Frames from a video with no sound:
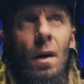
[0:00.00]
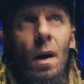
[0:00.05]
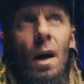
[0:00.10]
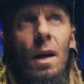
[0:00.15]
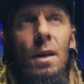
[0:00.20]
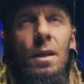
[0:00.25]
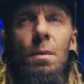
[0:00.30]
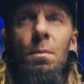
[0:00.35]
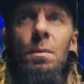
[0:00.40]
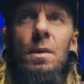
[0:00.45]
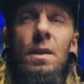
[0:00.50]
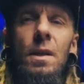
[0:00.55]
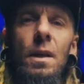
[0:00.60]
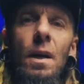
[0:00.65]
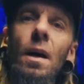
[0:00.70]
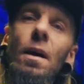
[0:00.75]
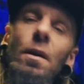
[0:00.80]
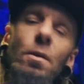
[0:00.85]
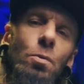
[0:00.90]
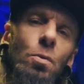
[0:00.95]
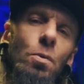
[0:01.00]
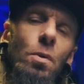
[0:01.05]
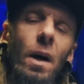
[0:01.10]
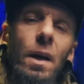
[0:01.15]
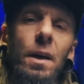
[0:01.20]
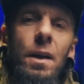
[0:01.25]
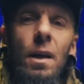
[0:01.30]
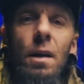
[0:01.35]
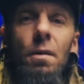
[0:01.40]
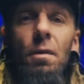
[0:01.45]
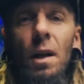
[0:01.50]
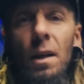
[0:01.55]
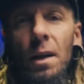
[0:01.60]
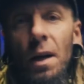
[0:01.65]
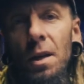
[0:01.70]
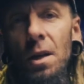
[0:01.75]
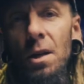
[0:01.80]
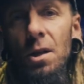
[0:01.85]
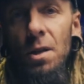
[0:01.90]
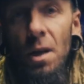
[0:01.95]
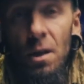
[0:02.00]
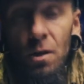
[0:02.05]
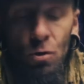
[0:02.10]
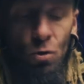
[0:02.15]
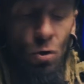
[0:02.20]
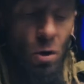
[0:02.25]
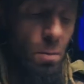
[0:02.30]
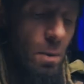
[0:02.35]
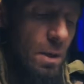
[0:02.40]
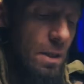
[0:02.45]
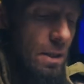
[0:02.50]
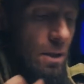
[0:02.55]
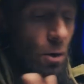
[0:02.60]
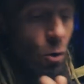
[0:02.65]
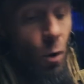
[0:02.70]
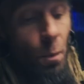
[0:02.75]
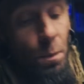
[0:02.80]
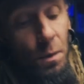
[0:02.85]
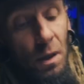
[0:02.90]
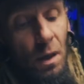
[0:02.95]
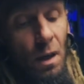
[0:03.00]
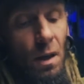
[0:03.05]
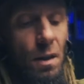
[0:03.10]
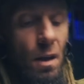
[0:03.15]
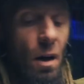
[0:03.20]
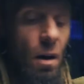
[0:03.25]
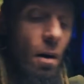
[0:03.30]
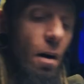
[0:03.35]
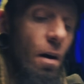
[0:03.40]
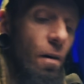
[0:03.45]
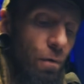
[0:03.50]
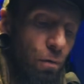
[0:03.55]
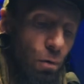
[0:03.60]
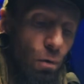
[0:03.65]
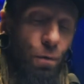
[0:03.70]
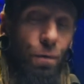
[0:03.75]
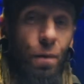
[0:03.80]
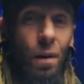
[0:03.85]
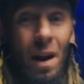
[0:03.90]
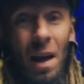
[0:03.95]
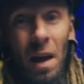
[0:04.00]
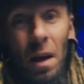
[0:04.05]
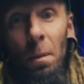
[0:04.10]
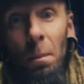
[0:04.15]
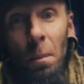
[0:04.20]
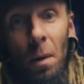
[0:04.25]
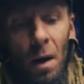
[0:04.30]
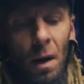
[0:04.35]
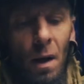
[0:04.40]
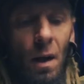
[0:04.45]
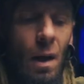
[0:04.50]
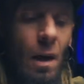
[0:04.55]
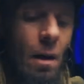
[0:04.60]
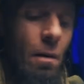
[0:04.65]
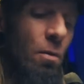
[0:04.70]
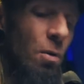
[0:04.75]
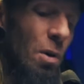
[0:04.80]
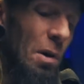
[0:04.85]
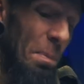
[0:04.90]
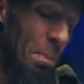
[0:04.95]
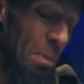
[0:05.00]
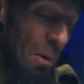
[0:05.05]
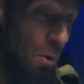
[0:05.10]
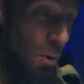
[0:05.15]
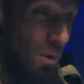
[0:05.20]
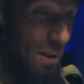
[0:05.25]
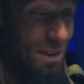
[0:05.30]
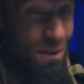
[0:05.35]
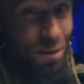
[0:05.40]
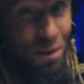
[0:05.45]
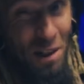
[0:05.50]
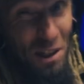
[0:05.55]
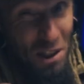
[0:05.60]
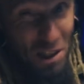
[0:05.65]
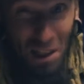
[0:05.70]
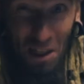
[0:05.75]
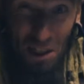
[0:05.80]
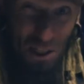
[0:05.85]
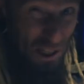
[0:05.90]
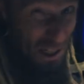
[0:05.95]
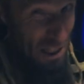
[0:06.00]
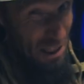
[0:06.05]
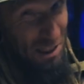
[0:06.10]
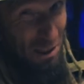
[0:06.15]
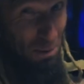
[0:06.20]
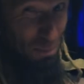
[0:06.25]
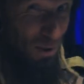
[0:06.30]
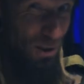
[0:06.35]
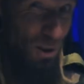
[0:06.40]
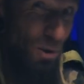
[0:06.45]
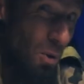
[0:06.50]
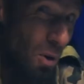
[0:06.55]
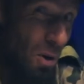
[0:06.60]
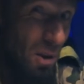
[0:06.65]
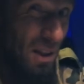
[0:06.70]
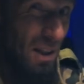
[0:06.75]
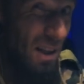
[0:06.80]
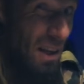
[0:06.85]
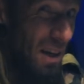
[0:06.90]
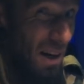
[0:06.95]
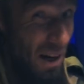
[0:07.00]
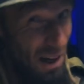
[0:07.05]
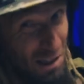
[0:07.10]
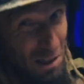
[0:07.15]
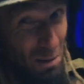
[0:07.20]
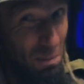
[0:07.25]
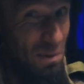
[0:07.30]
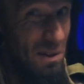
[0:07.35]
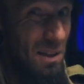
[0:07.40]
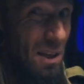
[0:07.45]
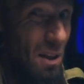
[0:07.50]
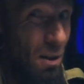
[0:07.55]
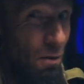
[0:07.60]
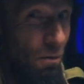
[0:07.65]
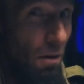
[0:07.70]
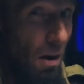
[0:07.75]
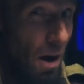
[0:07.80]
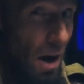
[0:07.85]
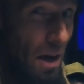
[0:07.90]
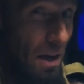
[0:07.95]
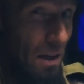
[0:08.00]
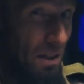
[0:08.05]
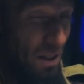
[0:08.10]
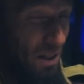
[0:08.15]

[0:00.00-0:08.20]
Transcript: А7C, ну охеревал, конечно, от стоимости оптики на full frame, вот, плюс вышло 6700 и А7C2, и